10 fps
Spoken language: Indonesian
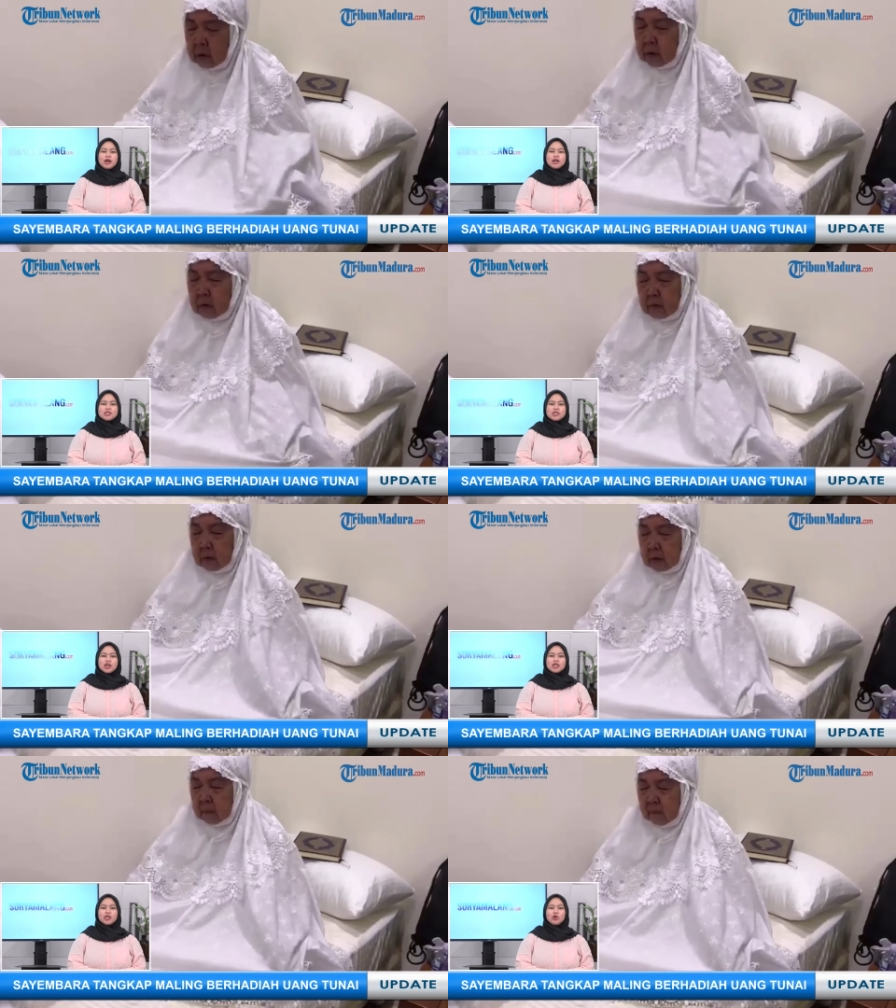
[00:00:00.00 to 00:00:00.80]
haji
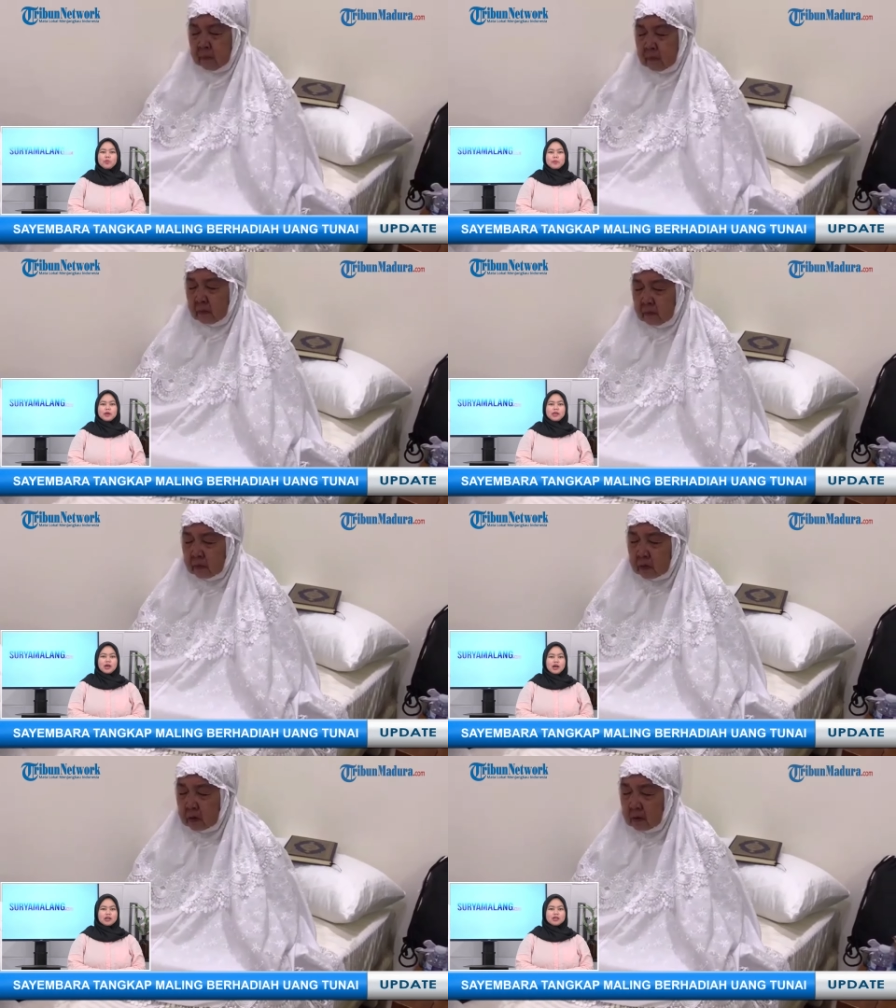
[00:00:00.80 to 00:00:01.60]
atau
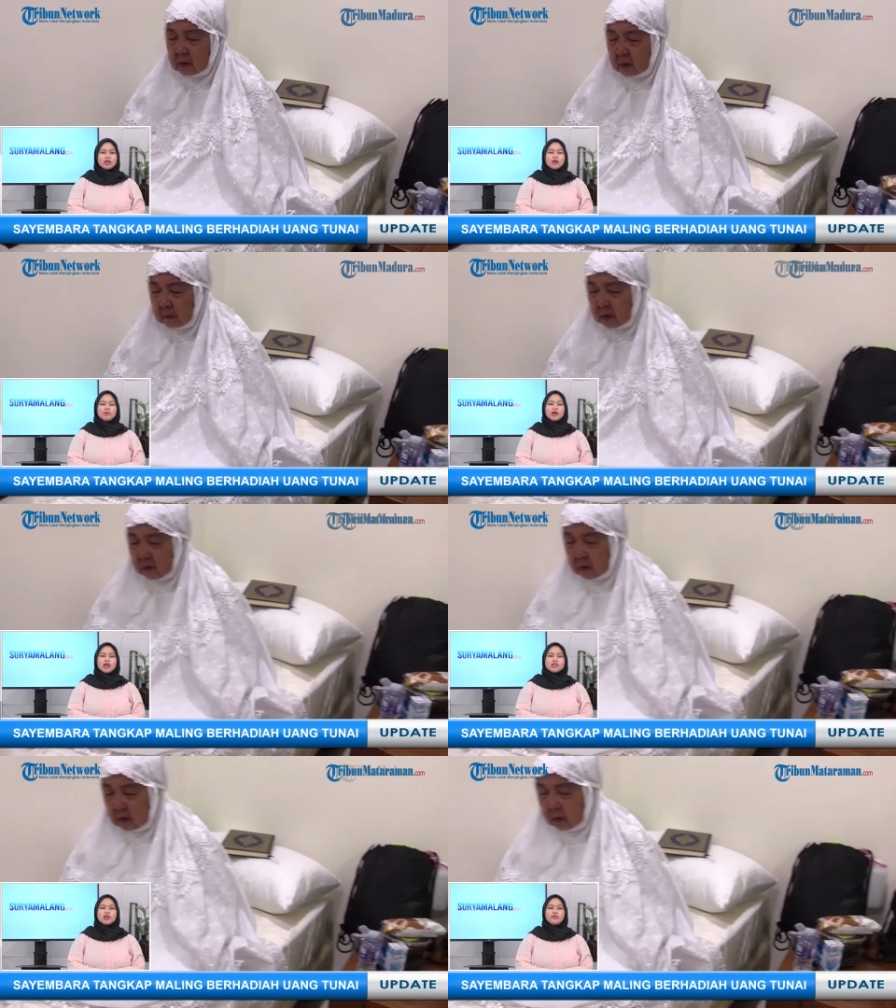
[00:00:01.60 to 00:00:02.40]
PPIH
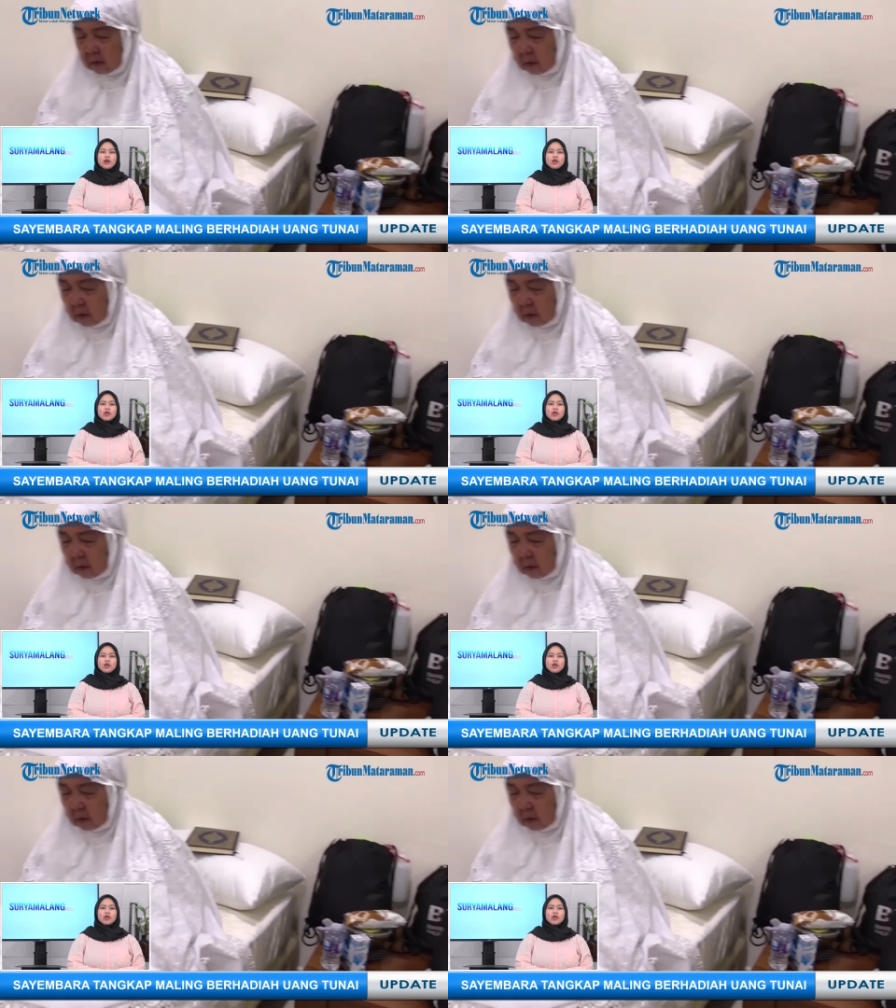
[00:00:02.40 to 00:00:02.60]
menggelar safari